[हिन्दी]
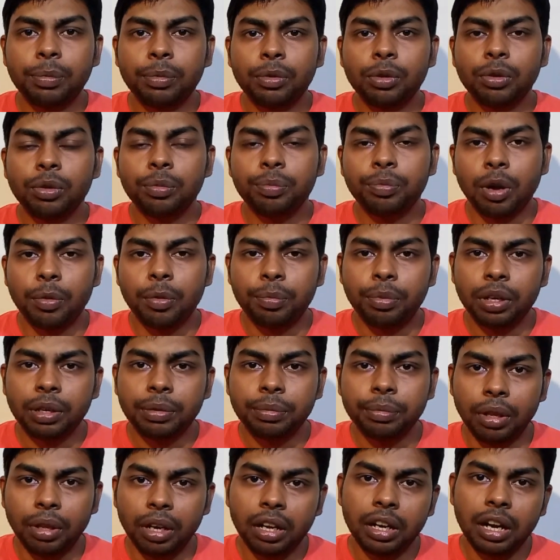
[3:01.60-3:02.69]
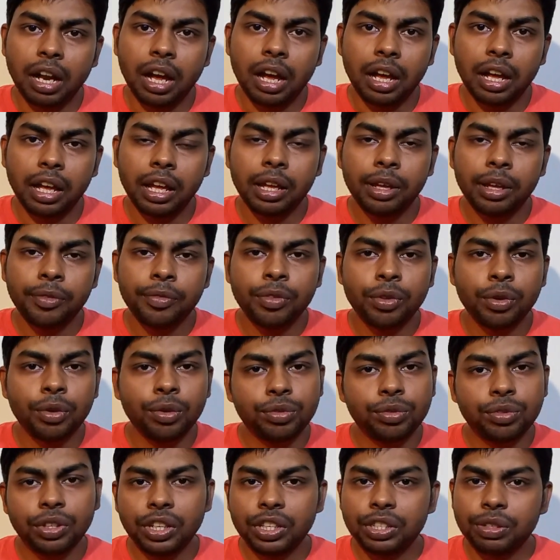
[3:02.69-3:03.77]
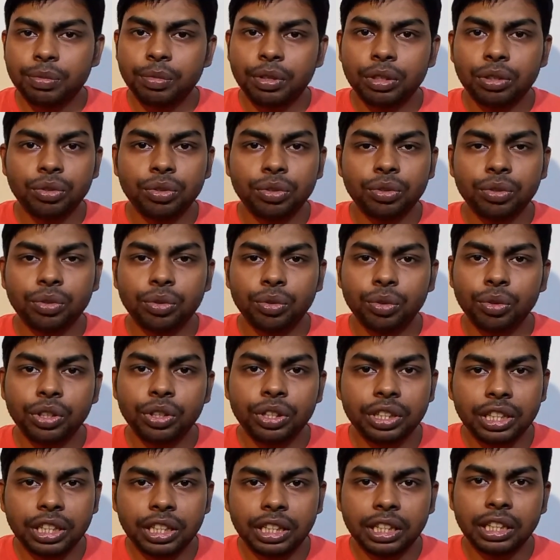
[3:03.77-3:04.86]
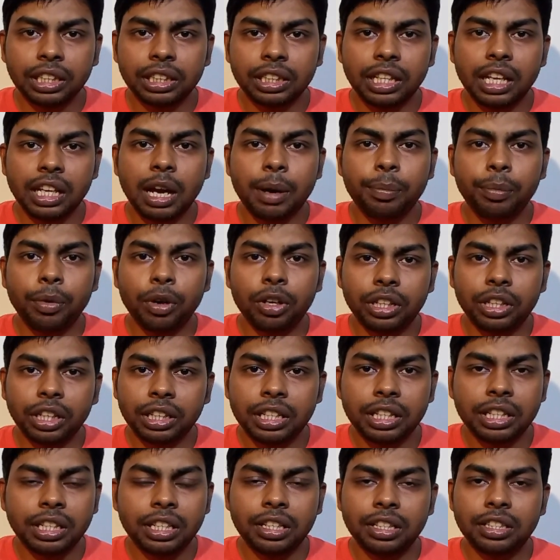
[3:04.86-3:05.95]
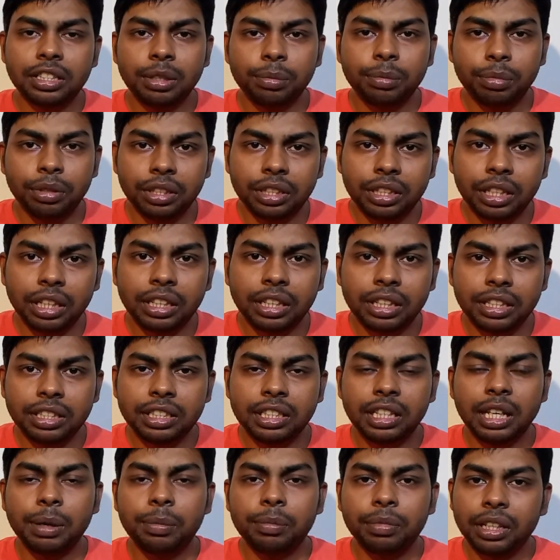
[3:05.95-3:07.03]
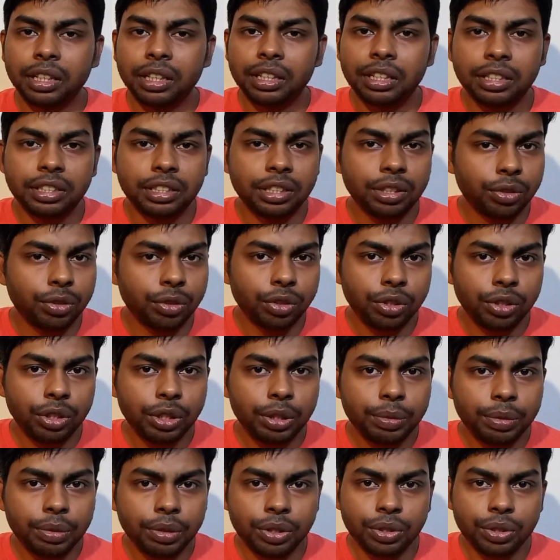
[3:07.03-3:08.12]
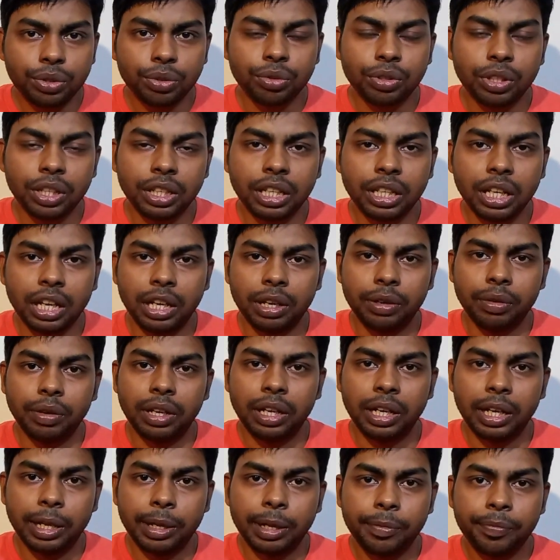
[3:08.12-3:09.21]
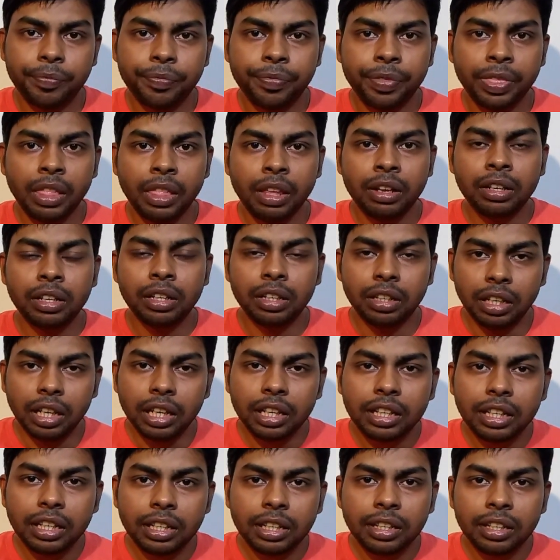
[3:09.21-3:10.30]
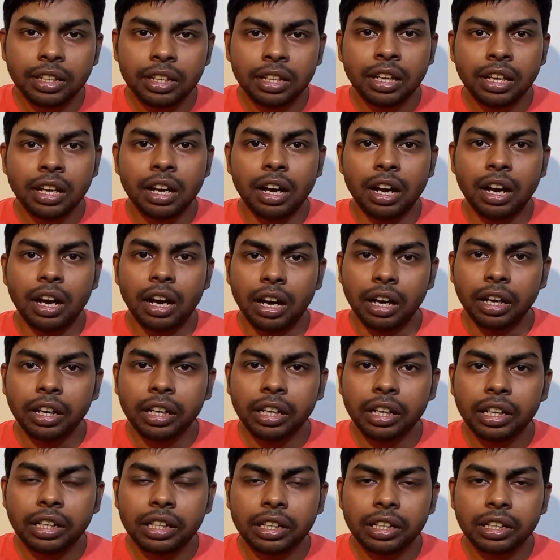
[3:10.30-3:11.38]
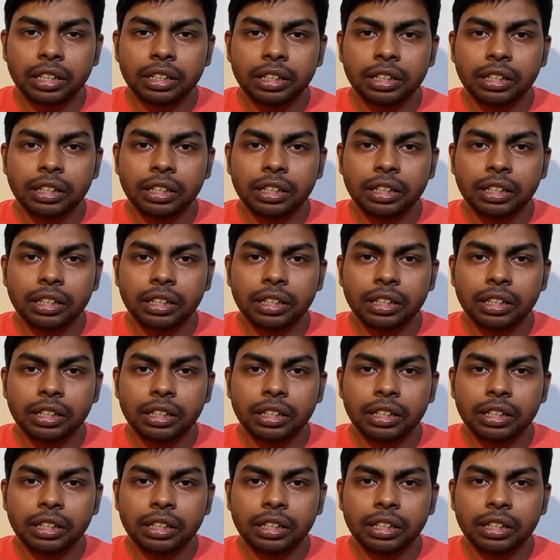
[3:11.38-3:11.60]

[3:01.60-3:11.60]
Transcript: आपको प्रॉपर मिल रहा है उस केस में तो कोई दिक्कत नहीं आप पॉलिटेक्निक कीजिए बीटेक कीजिए एमटेक कीजिए कोई इशू नहीं आने वाला है लेकिन अगर